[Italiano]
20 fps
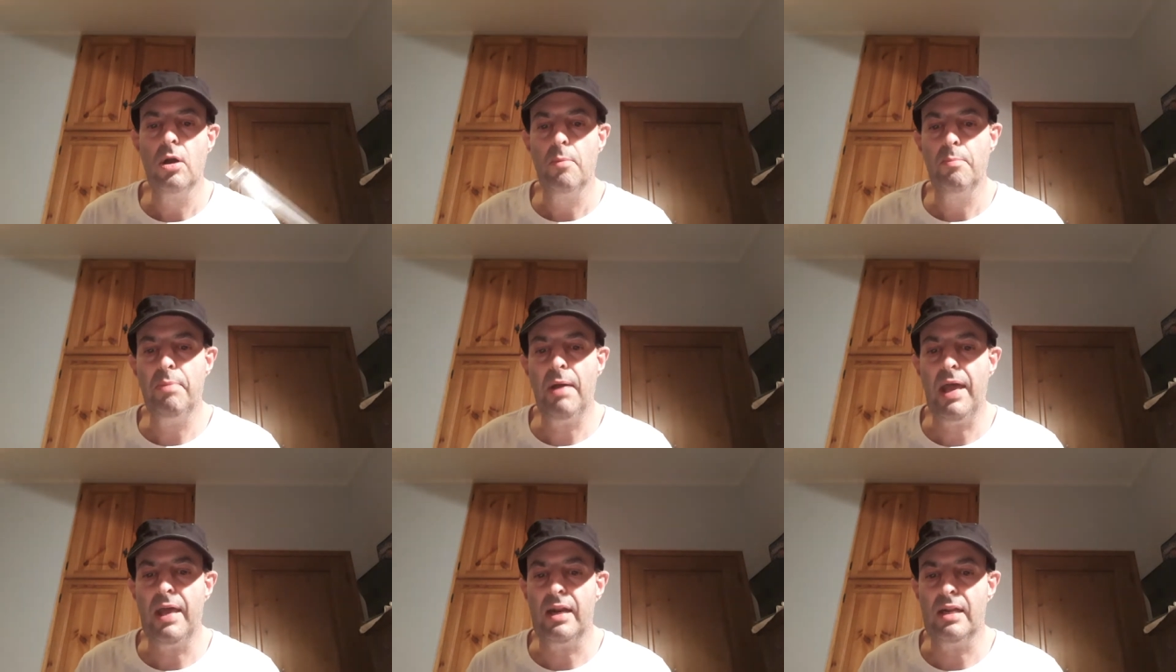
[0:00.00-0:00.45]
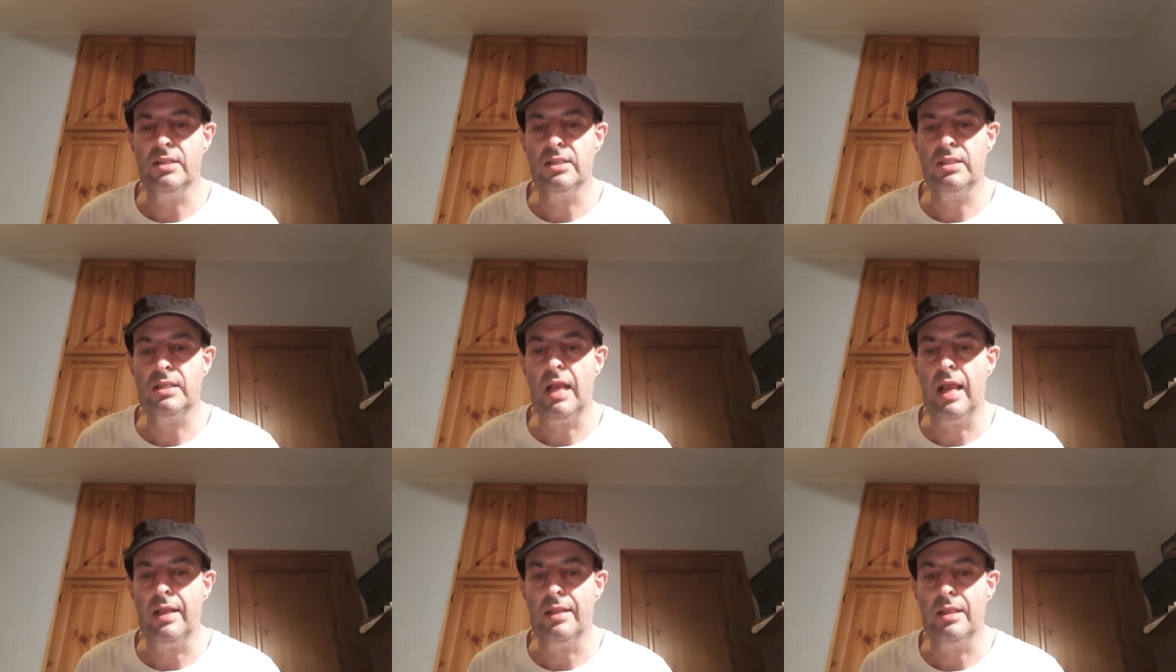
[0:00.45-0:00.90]
Perez
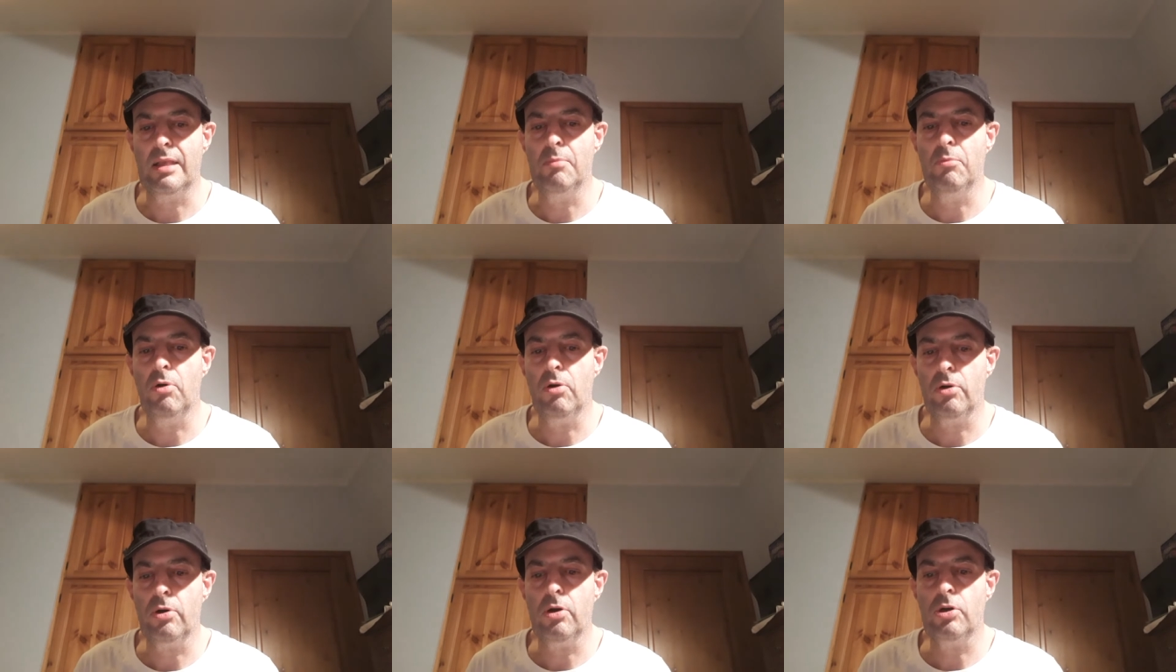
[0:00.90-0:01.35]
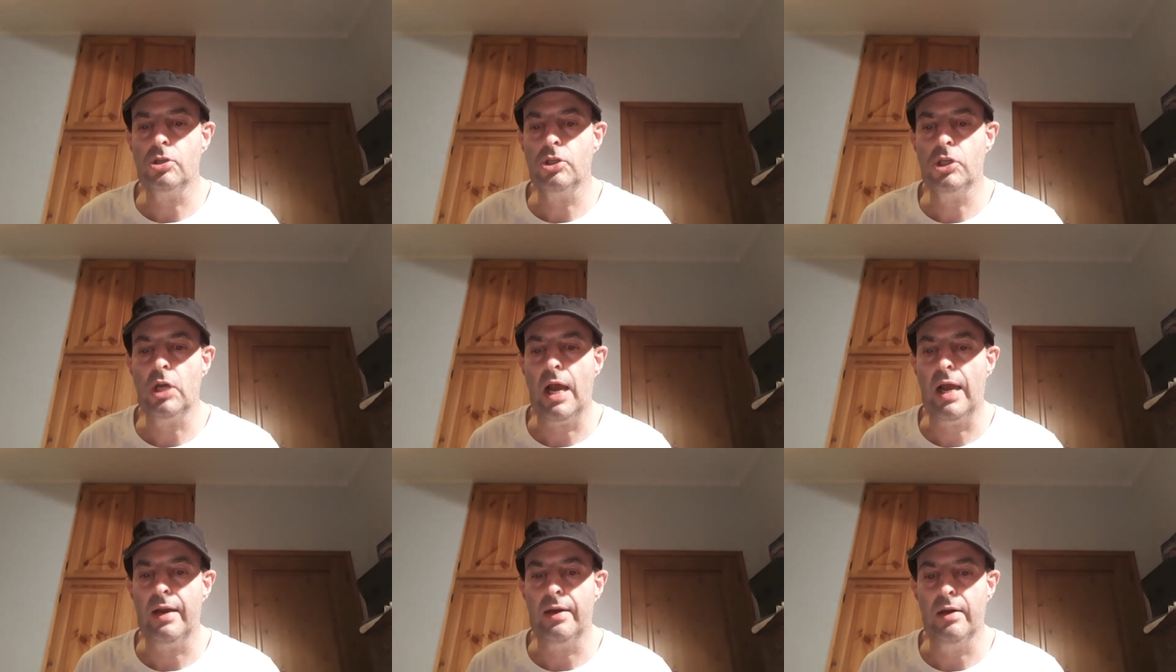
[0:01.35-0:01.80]
settimo,
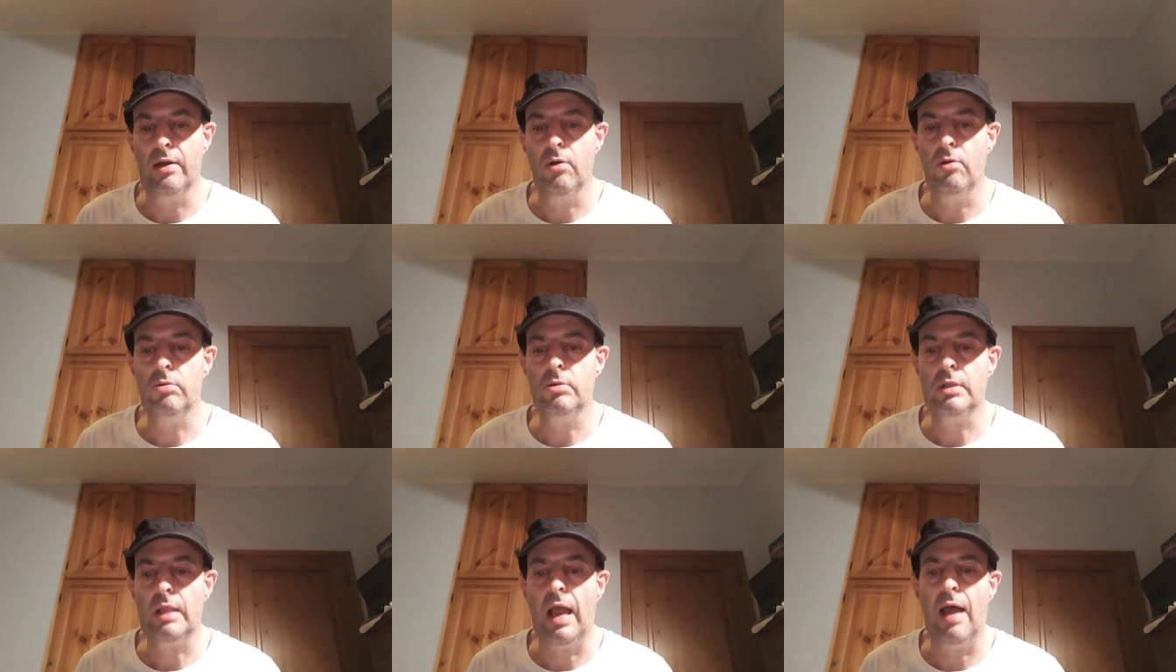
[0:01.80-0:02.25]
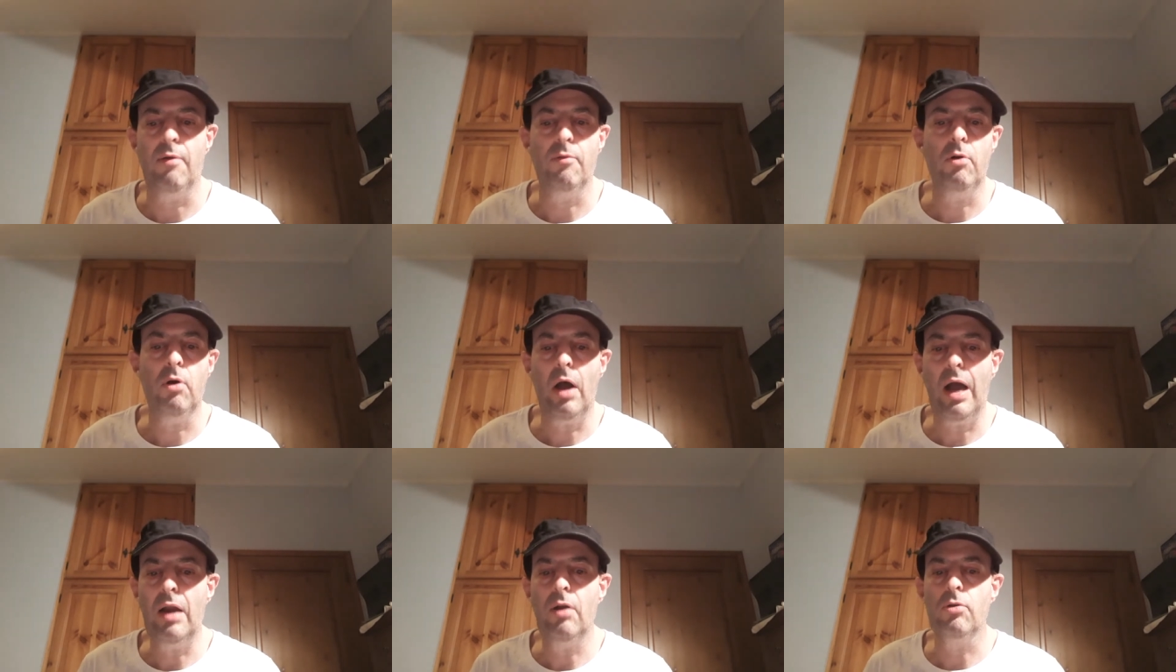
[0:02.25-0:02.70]
Grosjean
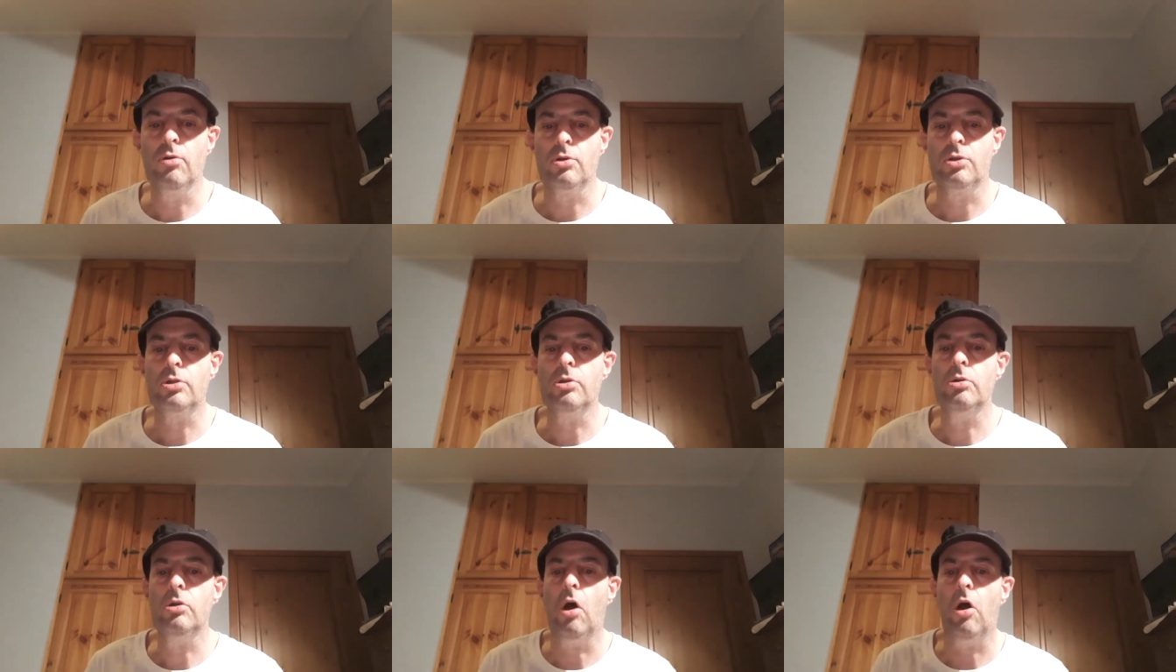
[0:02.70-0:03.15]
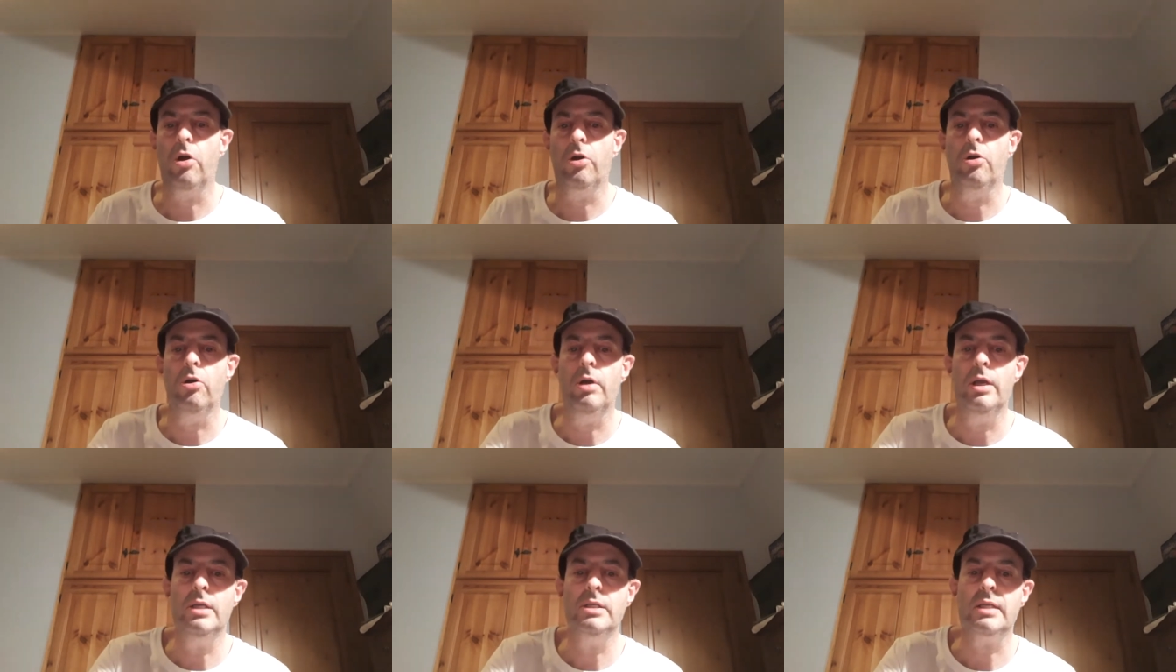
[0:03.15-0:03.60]
ottavo, Alonso
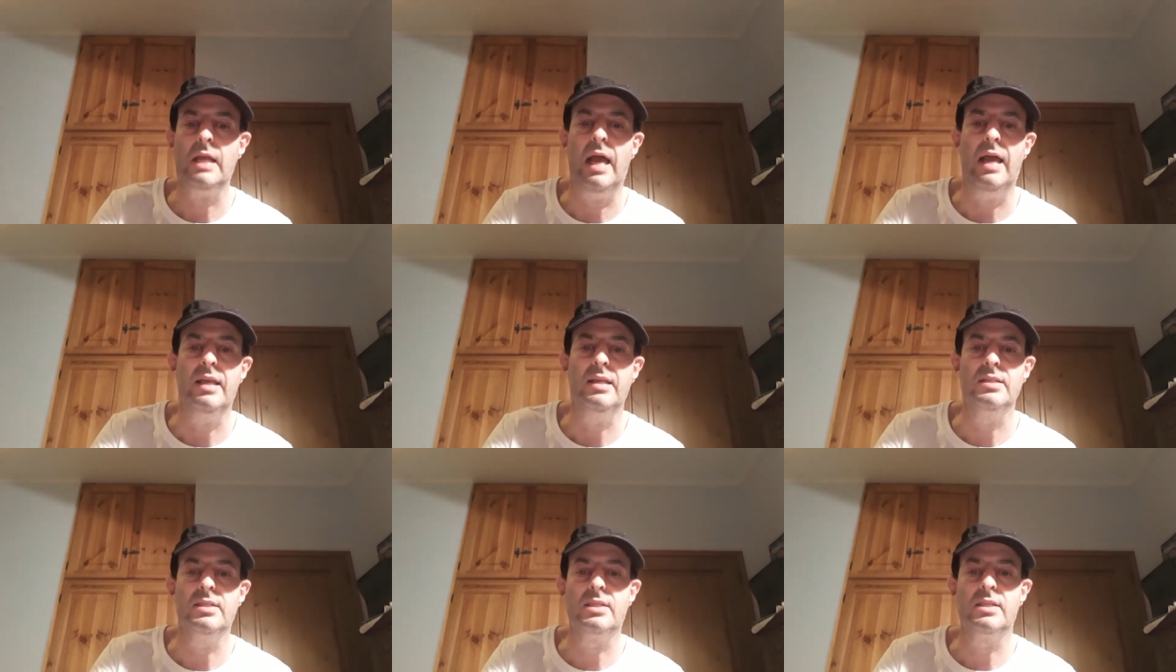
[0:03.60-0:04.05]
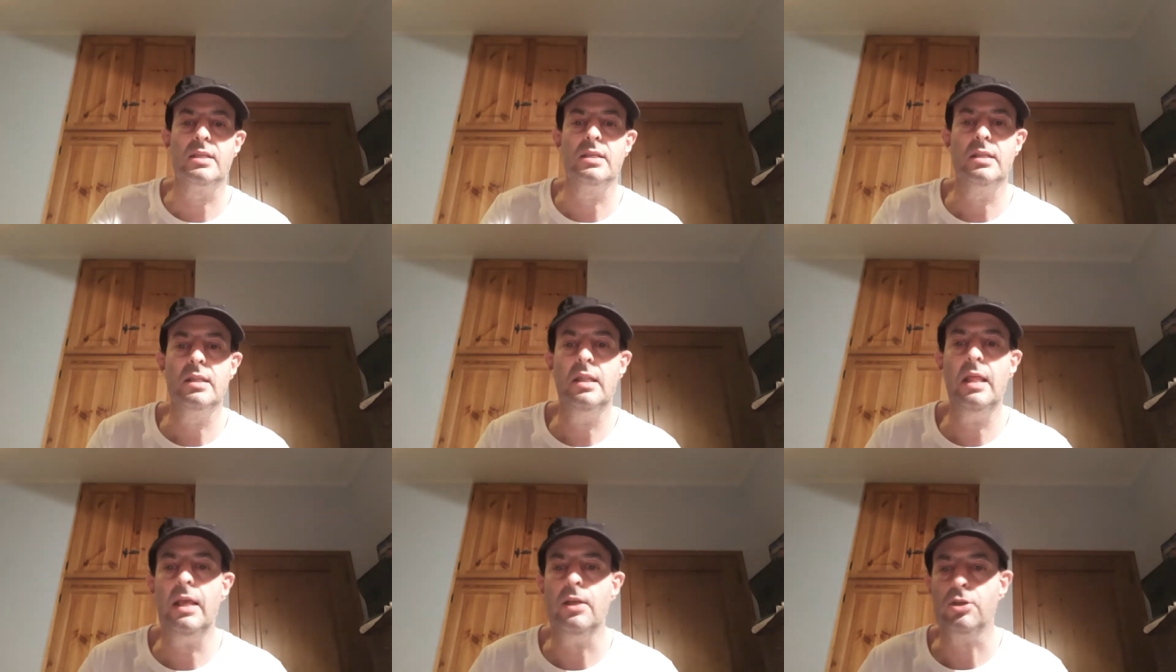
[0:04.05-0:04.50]
nono e Sainz
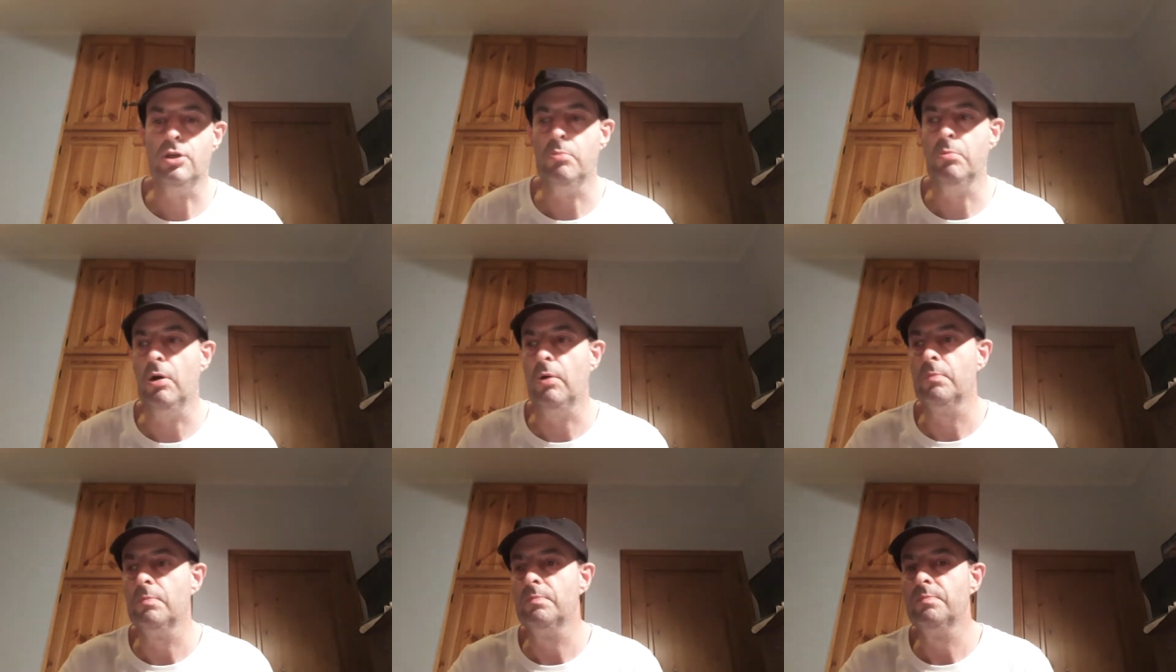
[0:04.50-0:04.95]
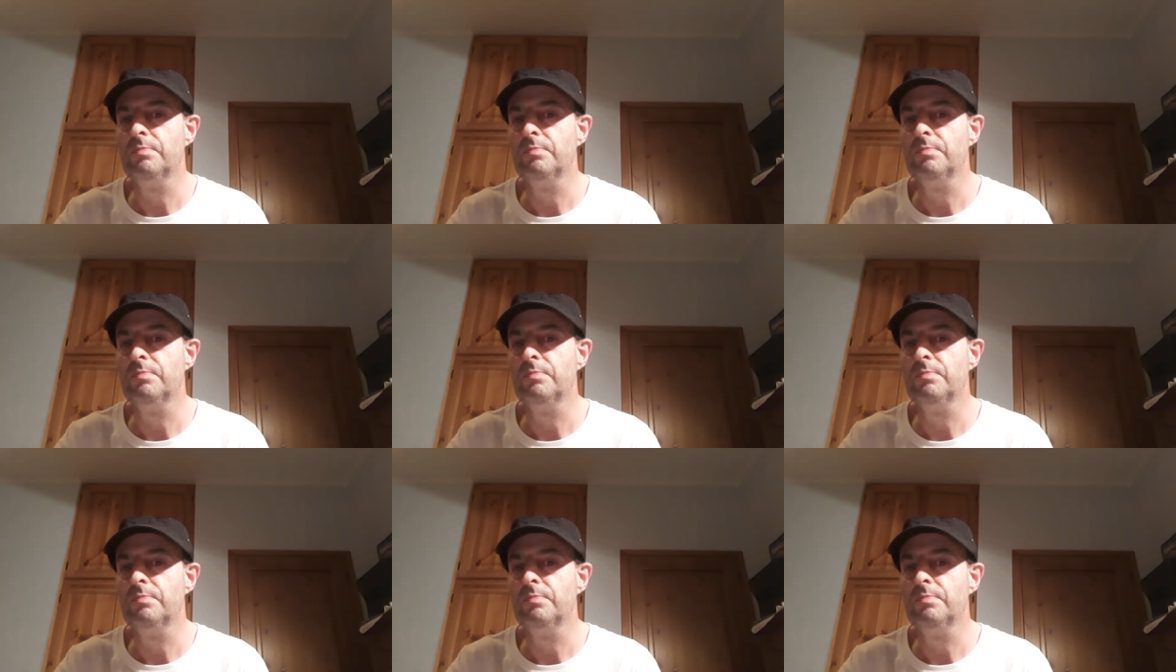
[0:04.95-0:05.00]
decimo.